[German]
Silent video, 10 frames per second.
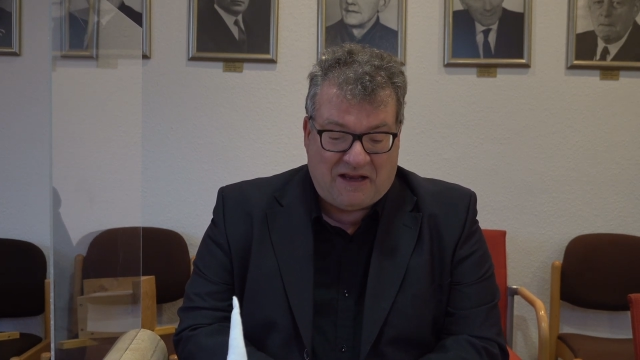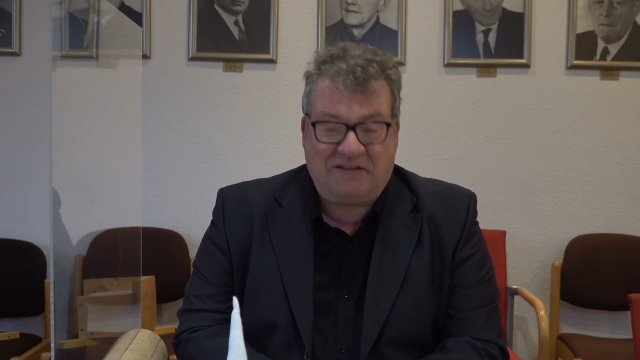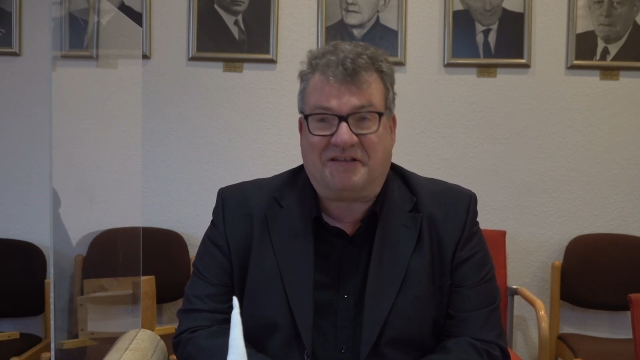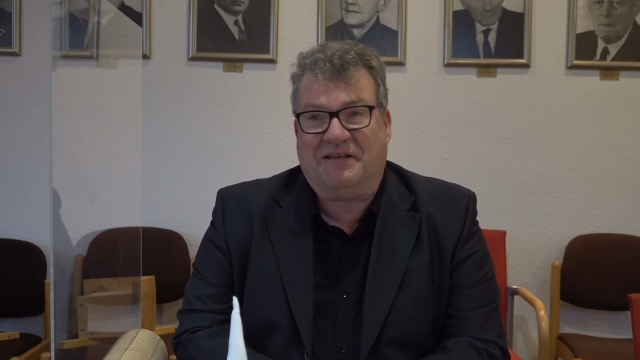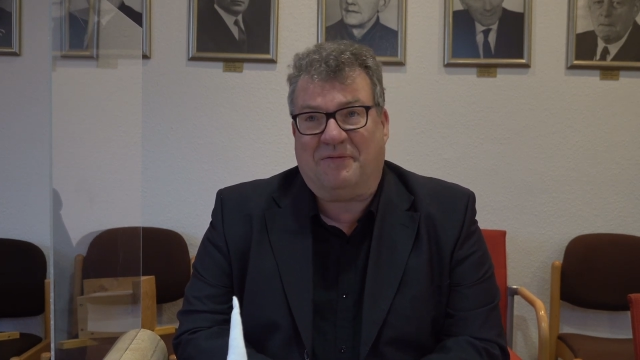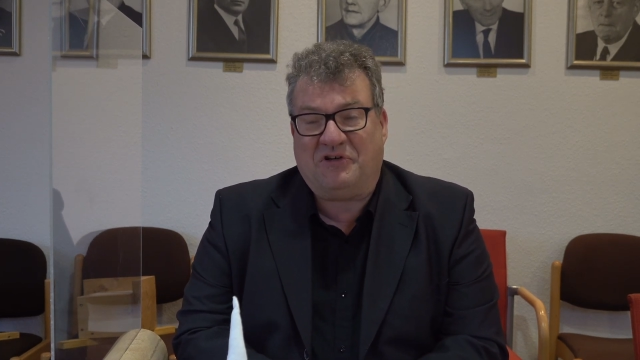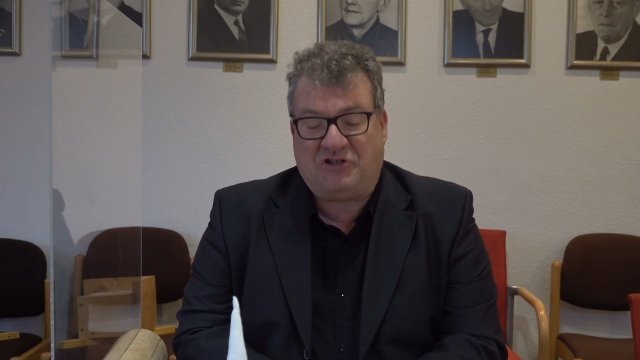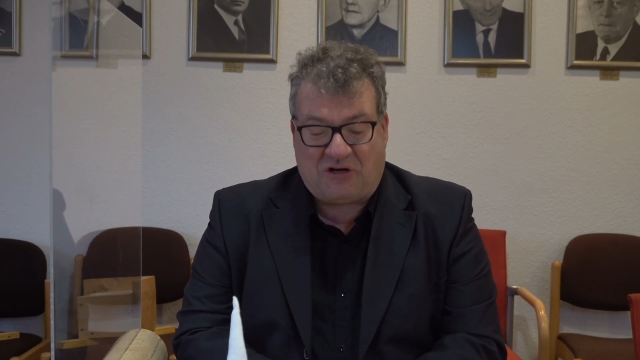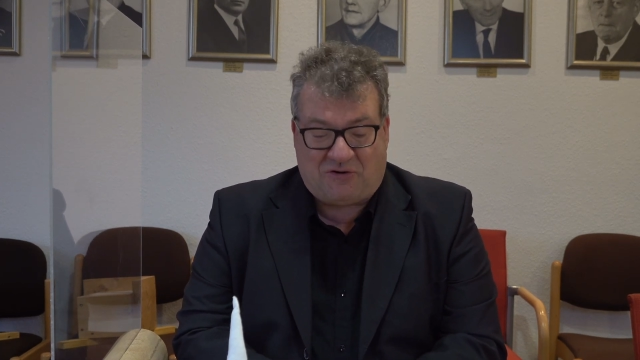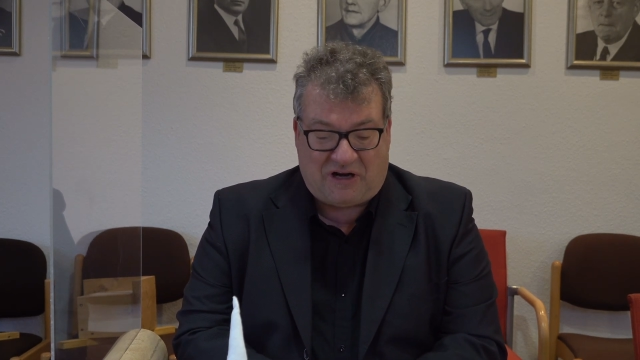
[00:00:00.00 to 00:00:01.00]
Insgesamt im
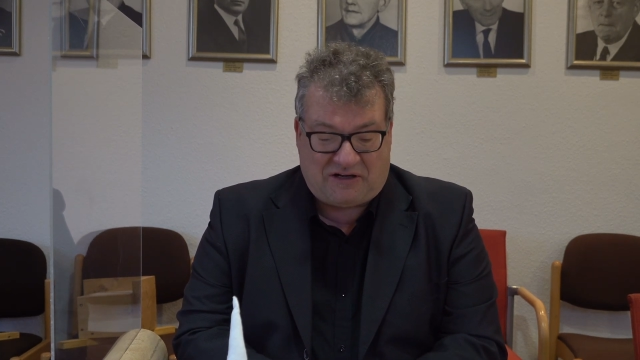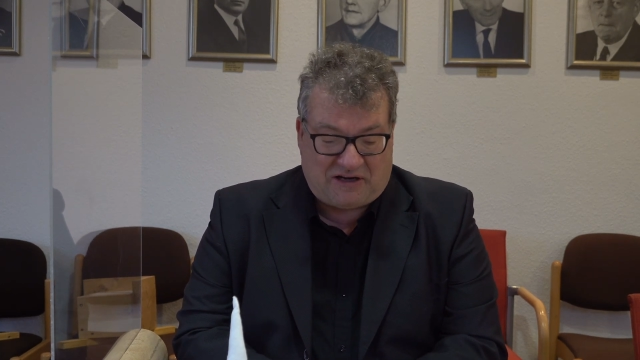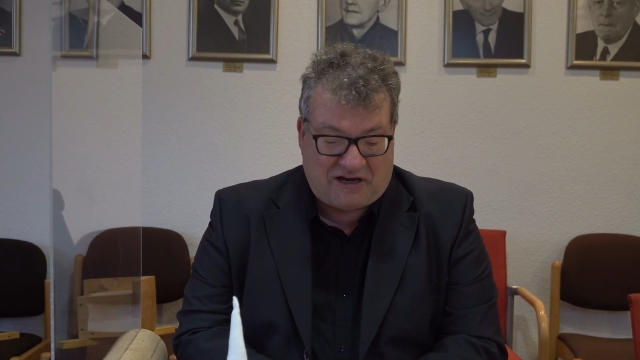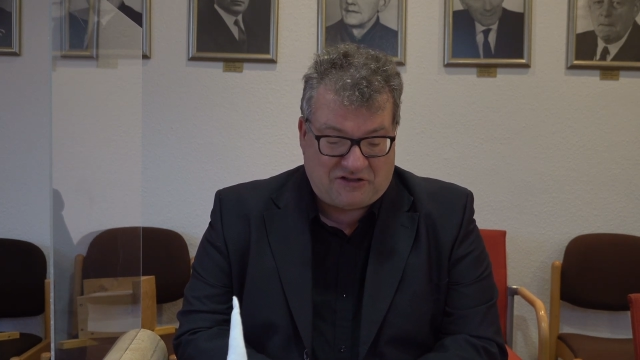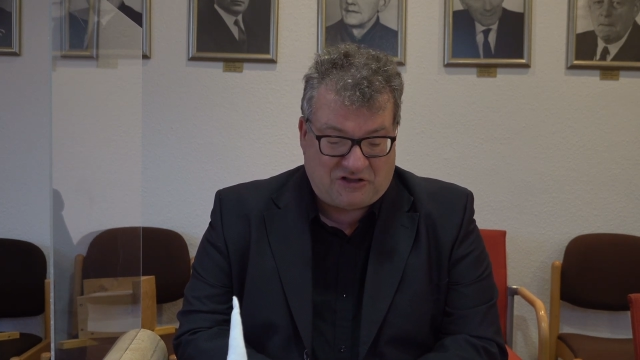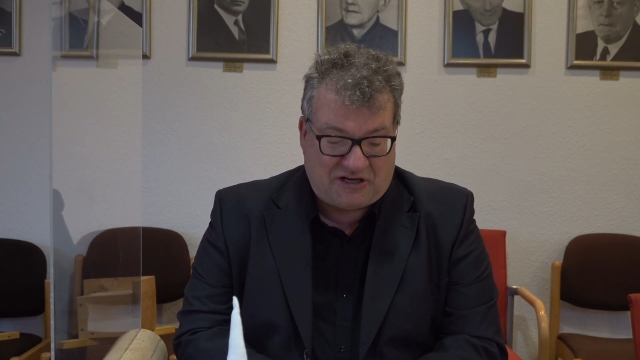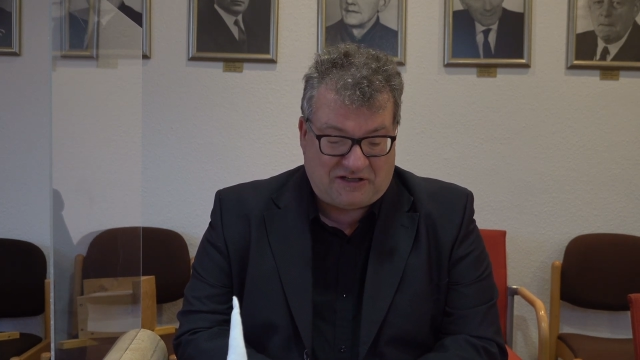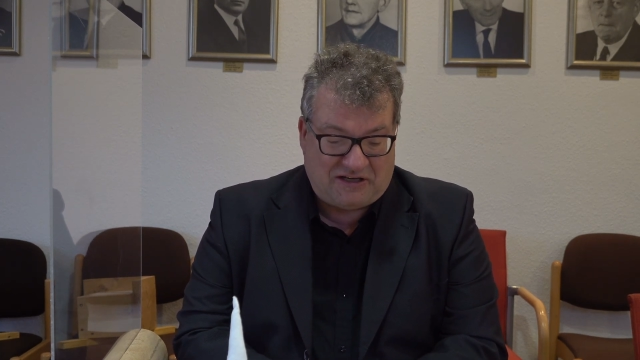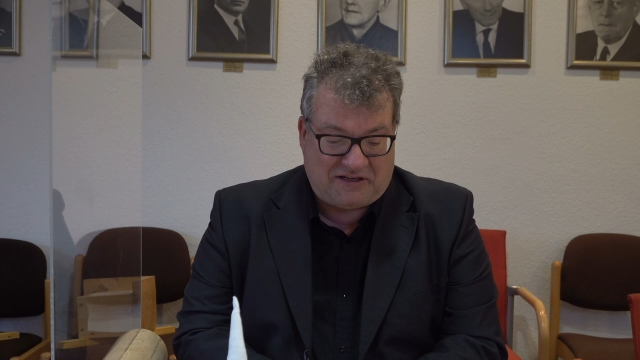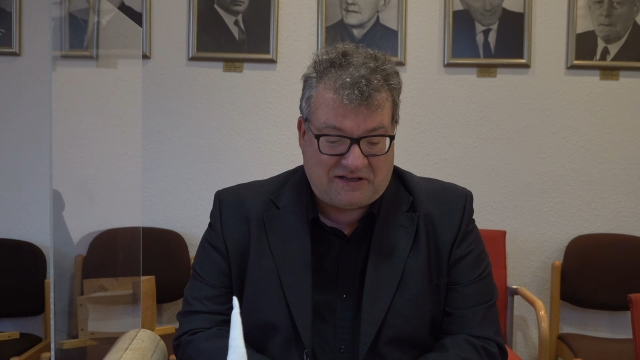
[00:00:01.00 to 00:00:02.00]
Stadt- und Landkreis
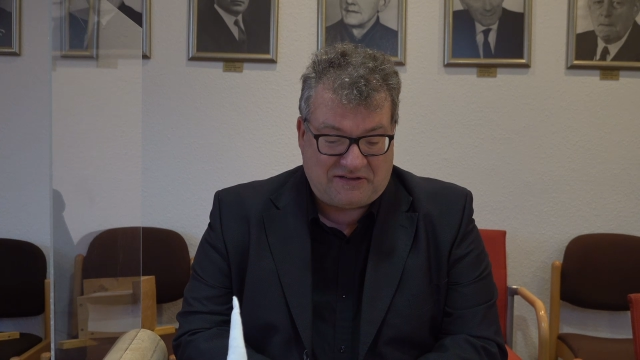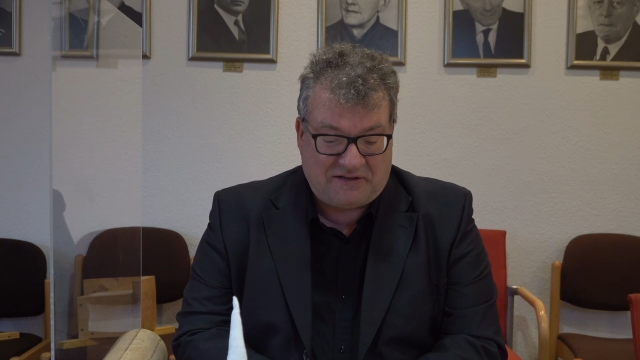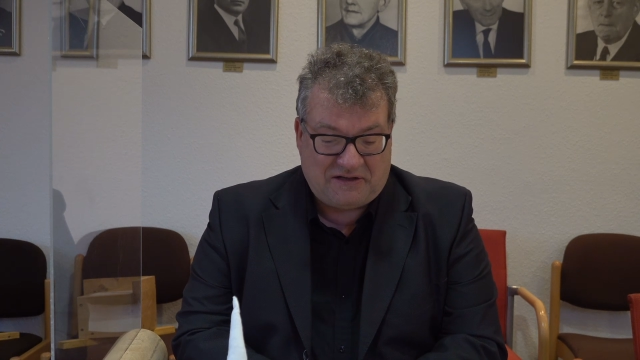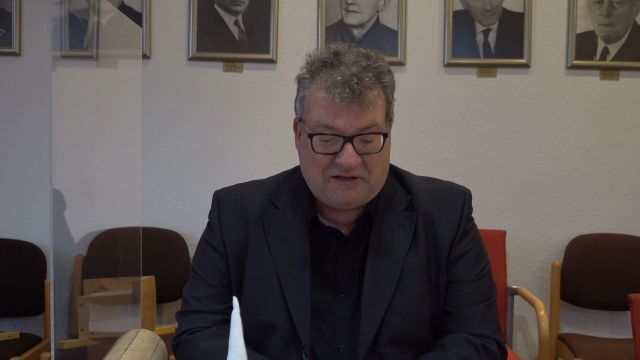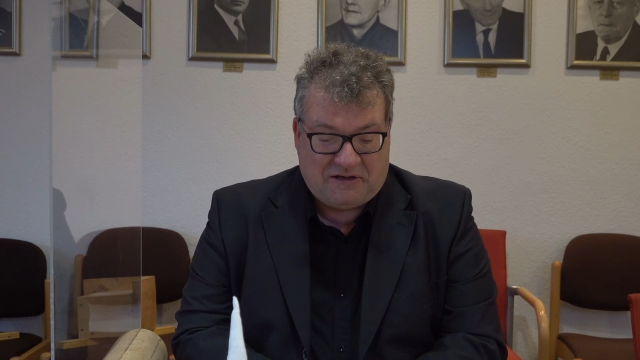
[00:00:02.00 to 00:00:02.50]
stagniert das